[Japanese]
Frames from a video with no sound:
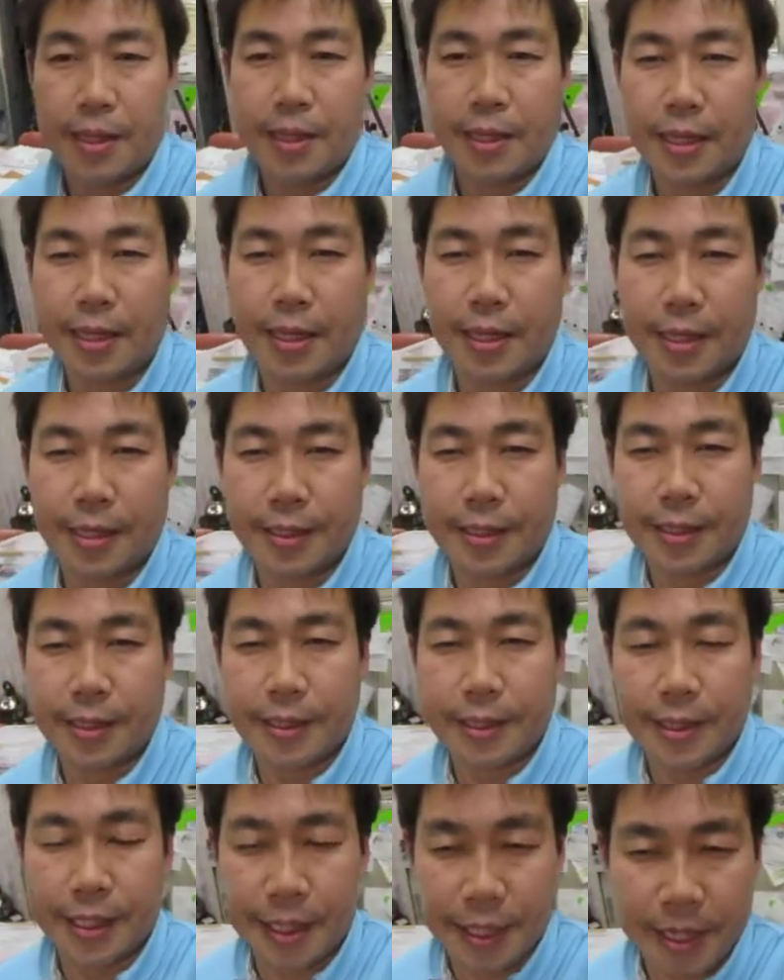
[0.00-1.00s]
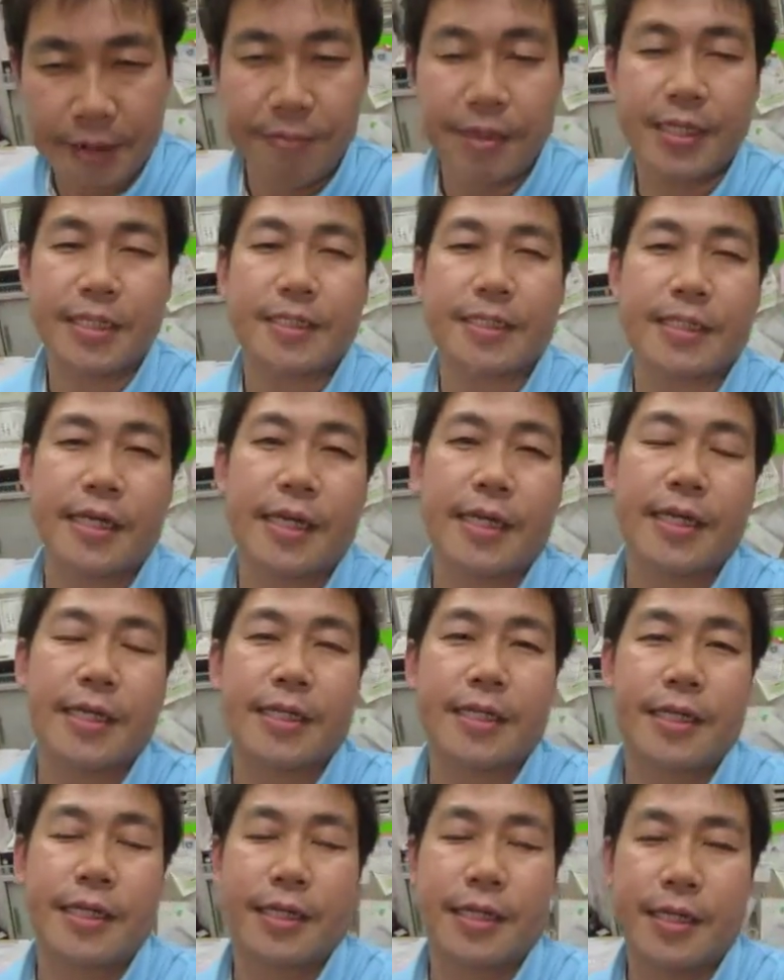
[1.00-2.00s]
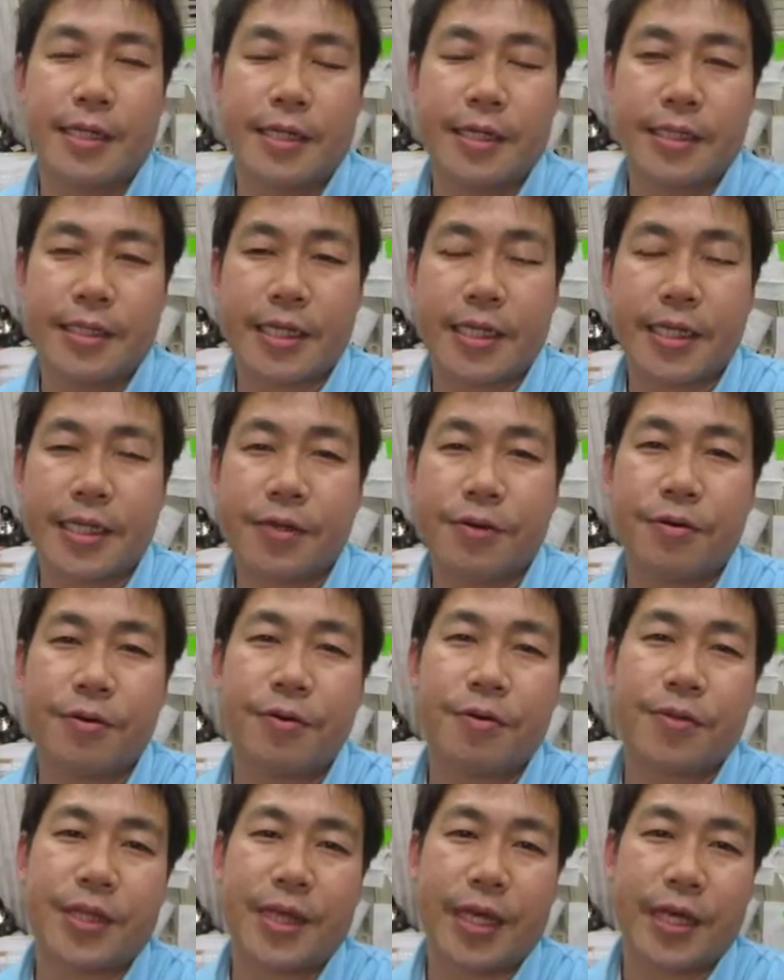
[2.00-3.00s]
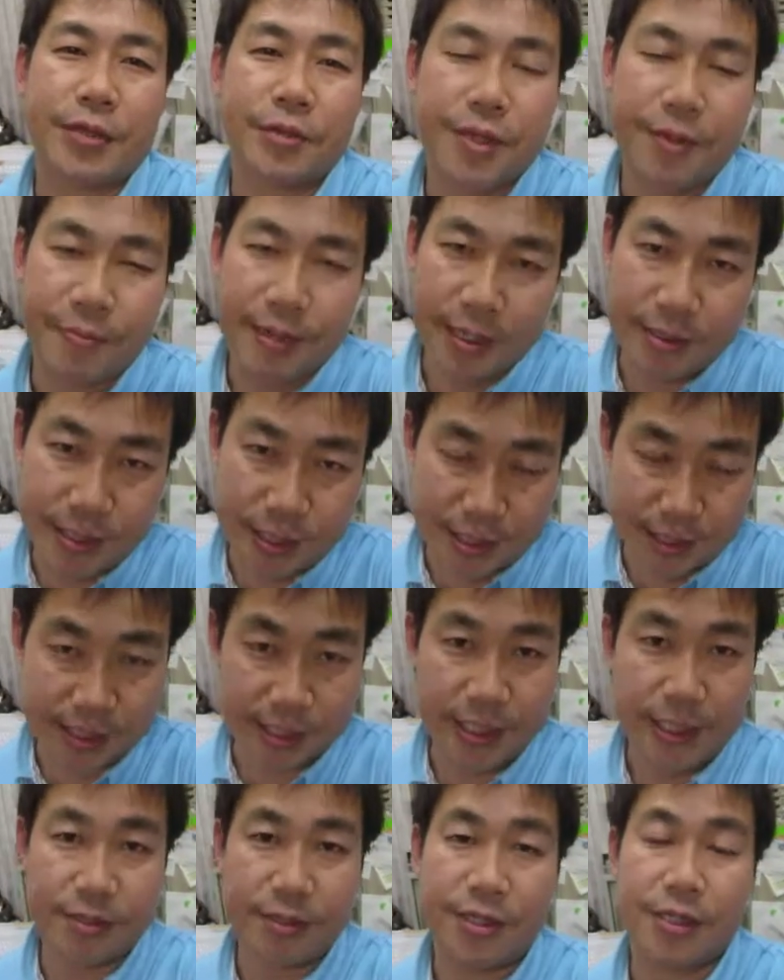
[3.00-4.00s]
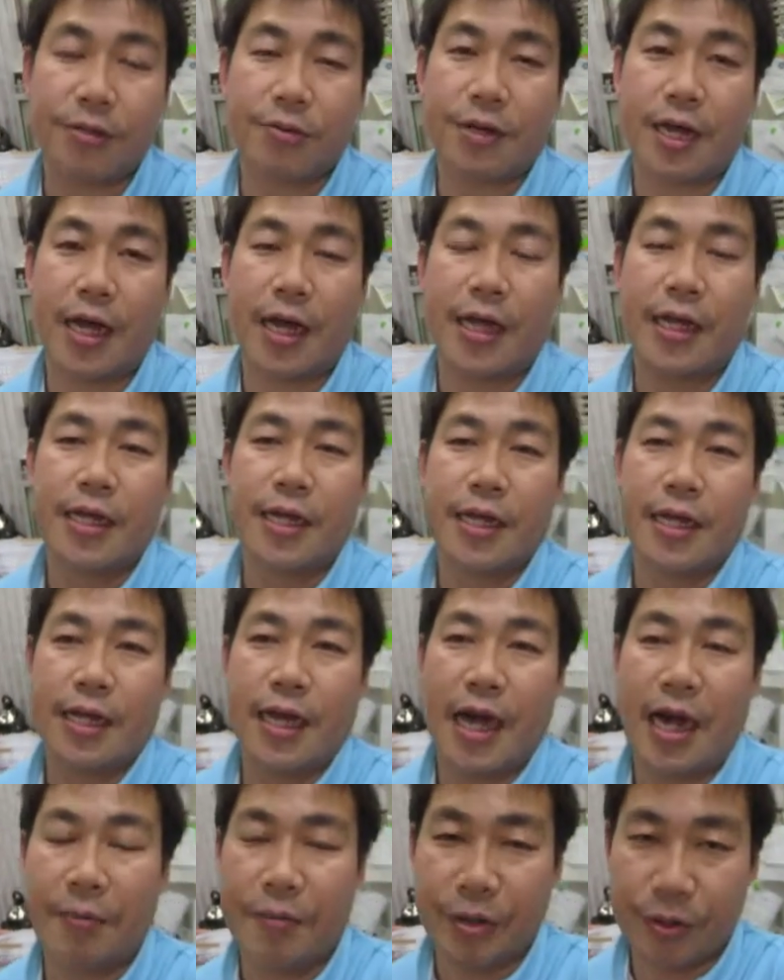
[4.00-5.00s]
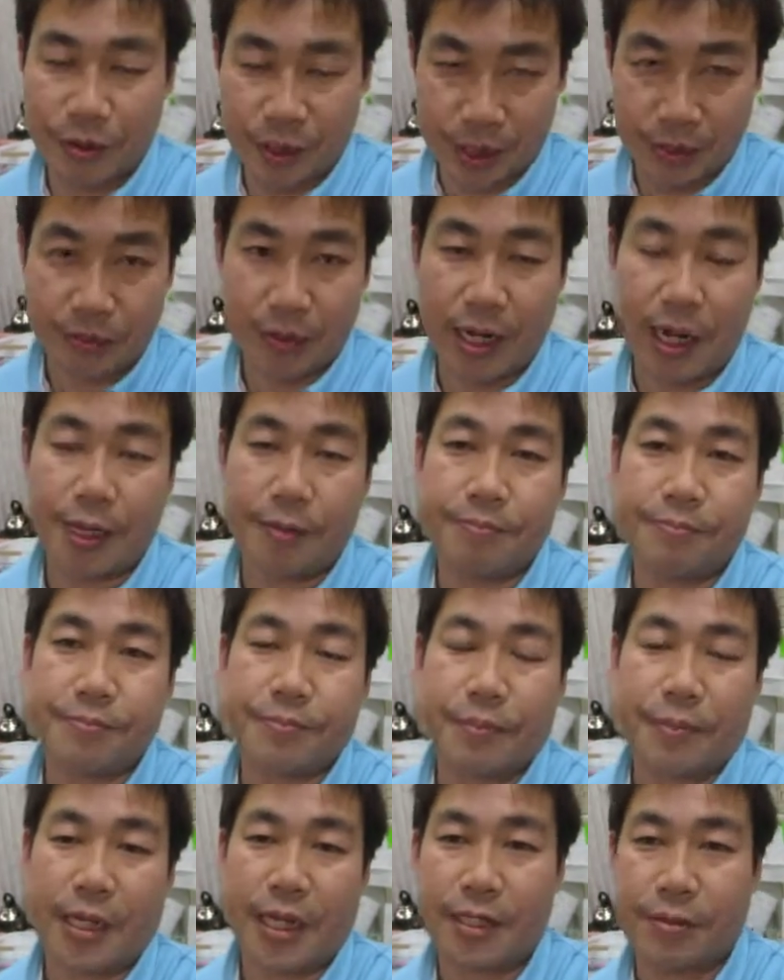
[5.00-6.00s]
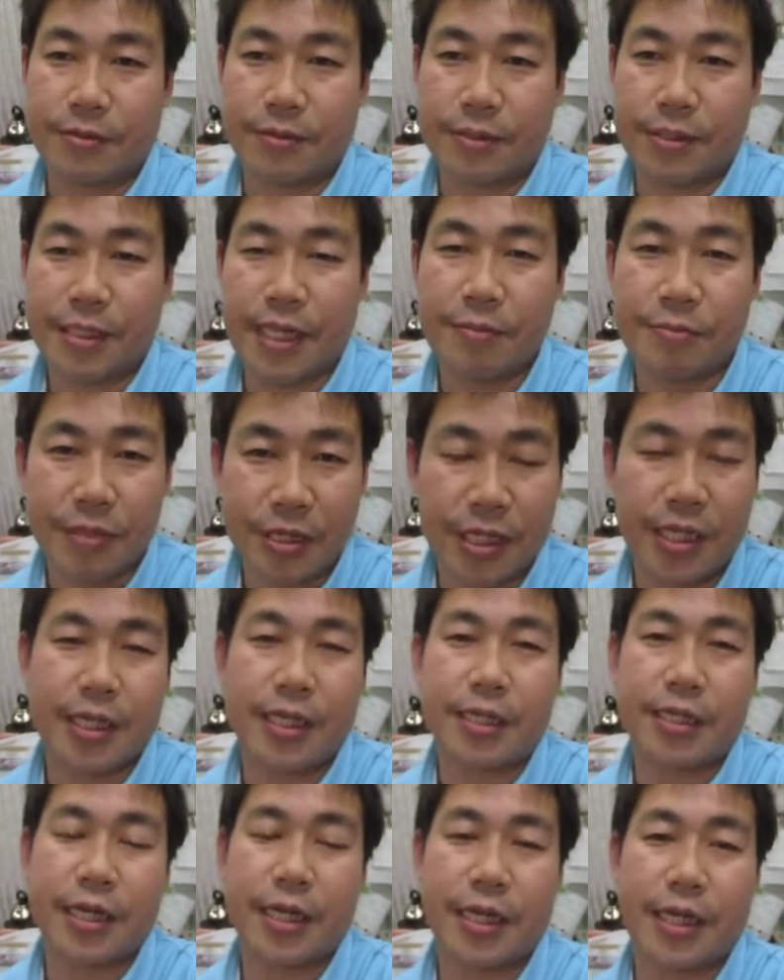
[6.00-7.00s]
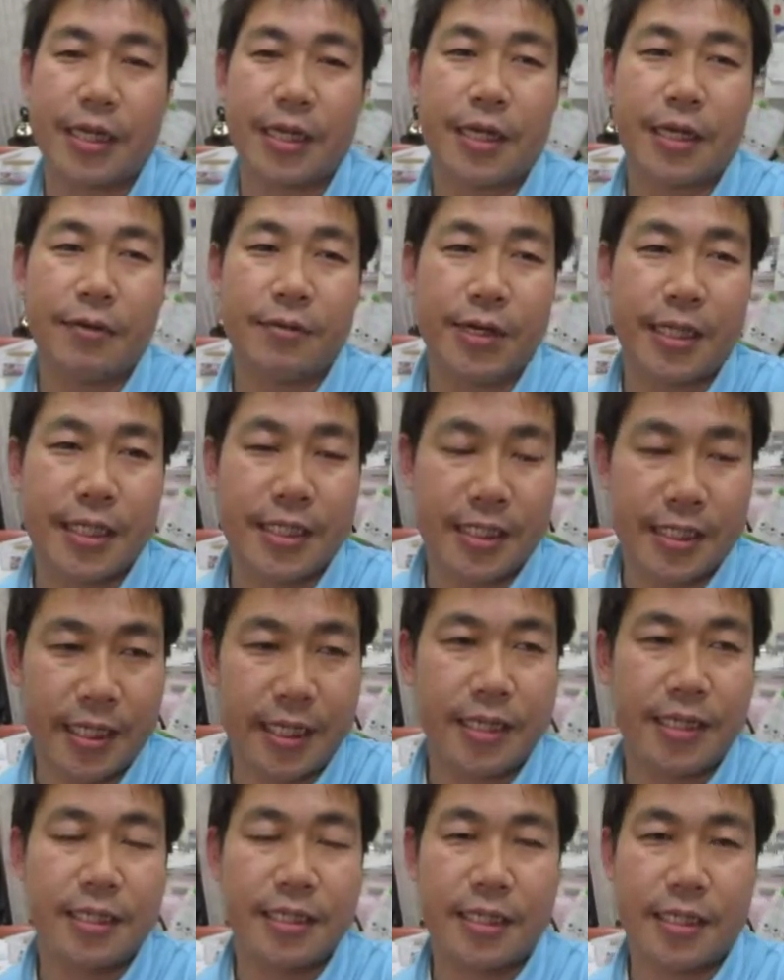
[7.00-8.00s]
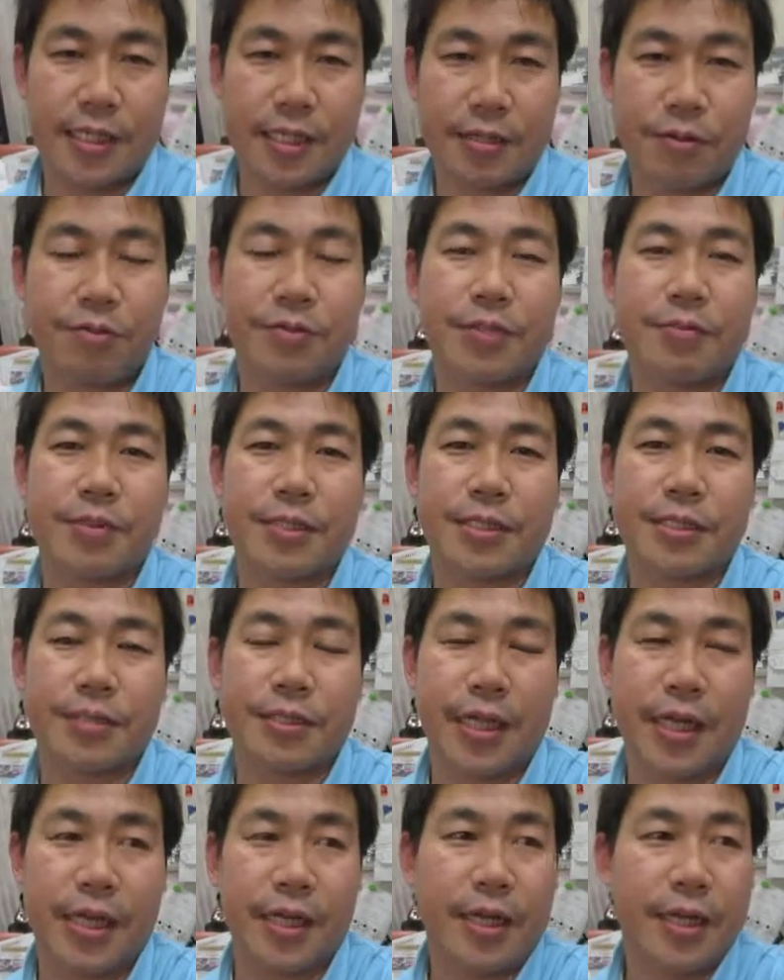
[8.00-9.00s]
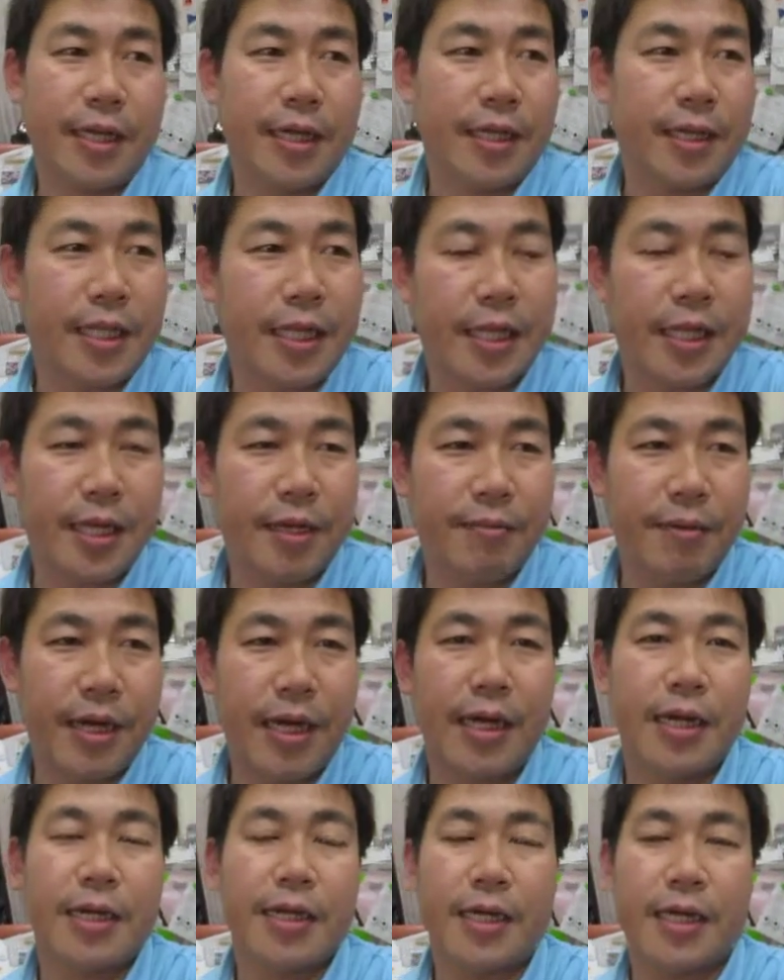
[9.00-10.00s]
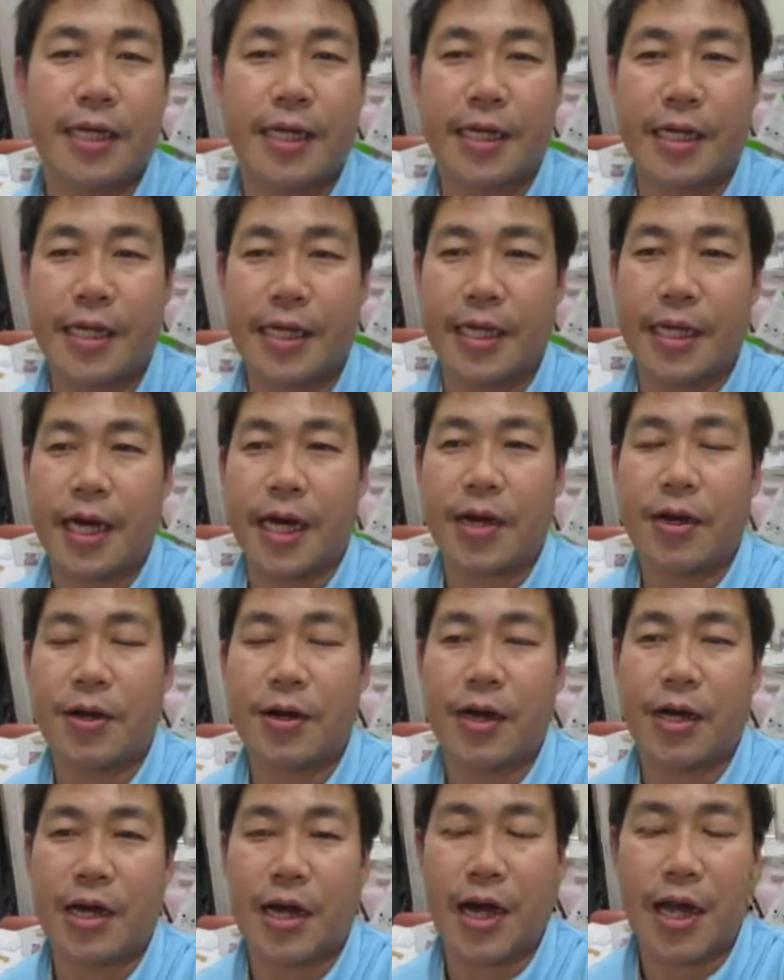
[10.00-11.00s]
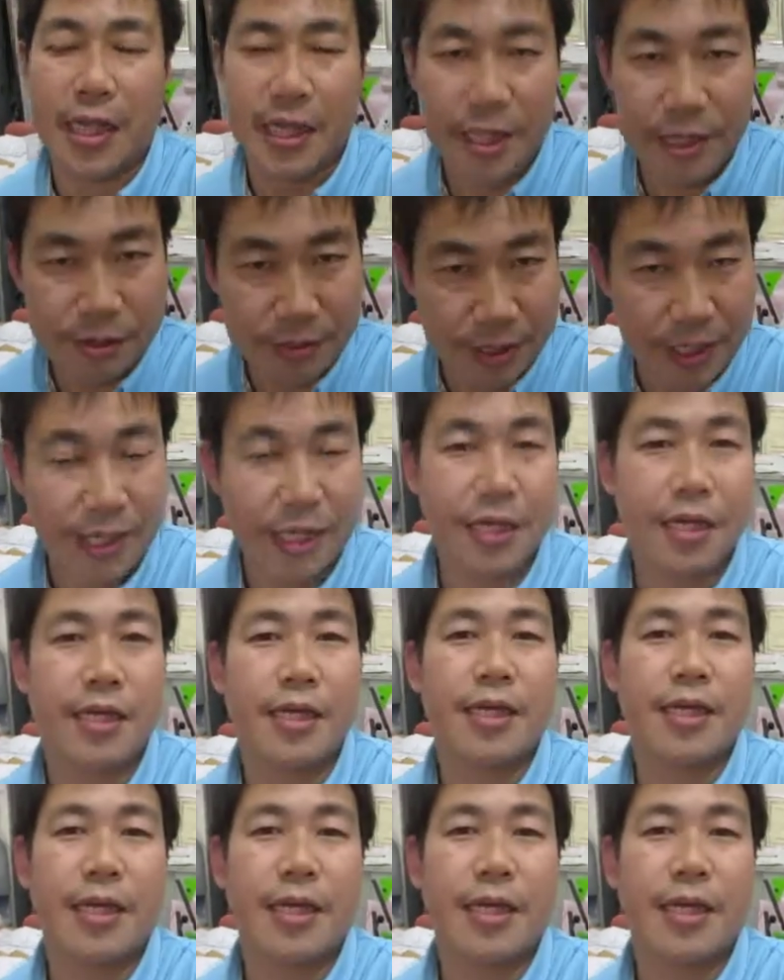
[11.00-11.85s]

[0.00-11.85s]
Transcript: えー、できればですね、えー、天気予報で雪マークがついてる日とか雨の日とかあの寒い日、えー、はですね絶対混んでますのでできれば、えー、晴れてる日、